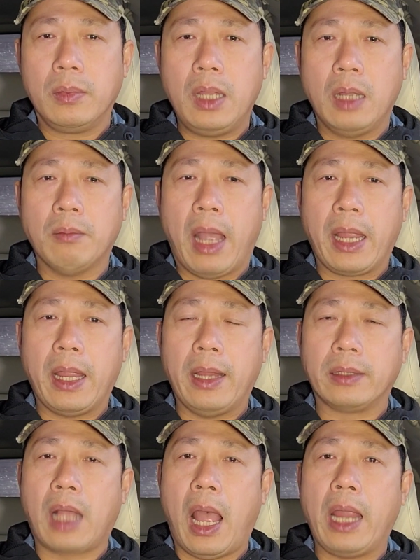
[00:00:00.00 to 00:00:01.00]
nhưng mà
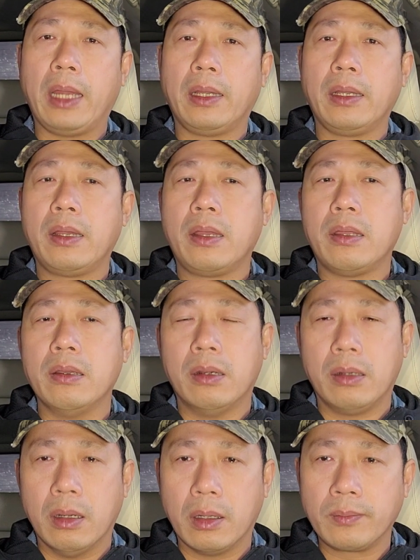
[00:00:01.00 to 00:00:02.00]
hiện tại
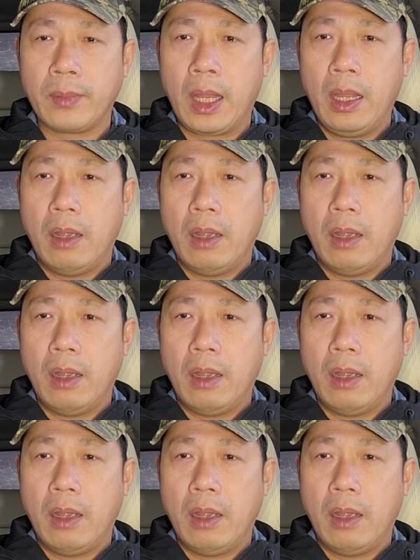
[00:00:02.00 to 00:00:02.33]
chưa được